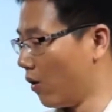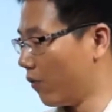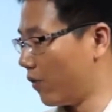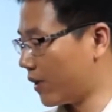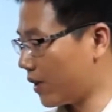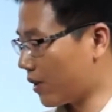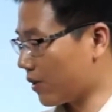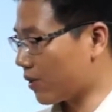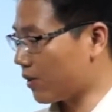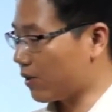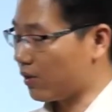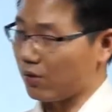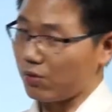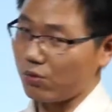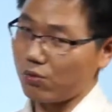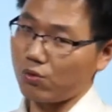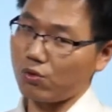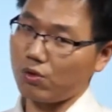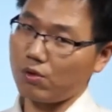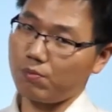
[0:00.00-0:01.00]
非正式
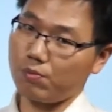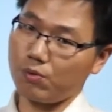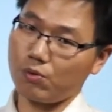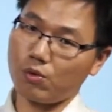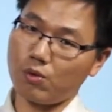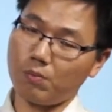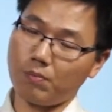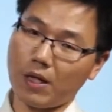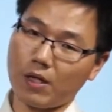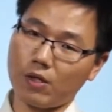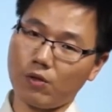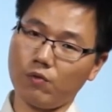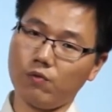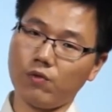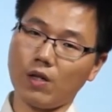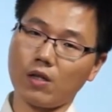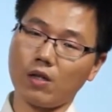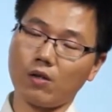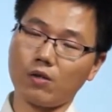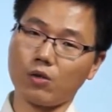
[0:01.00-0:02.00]
就是说，比如说把你
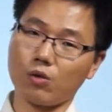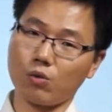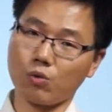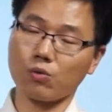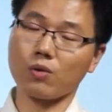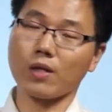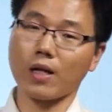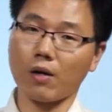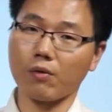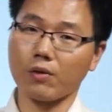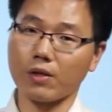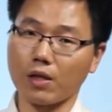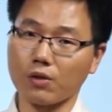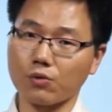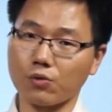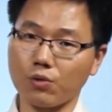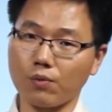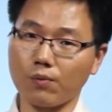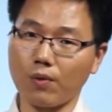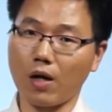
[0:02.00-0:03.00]
放到一个工作岗位
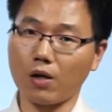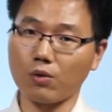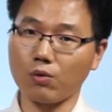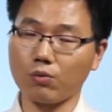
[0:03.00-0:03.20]
当中，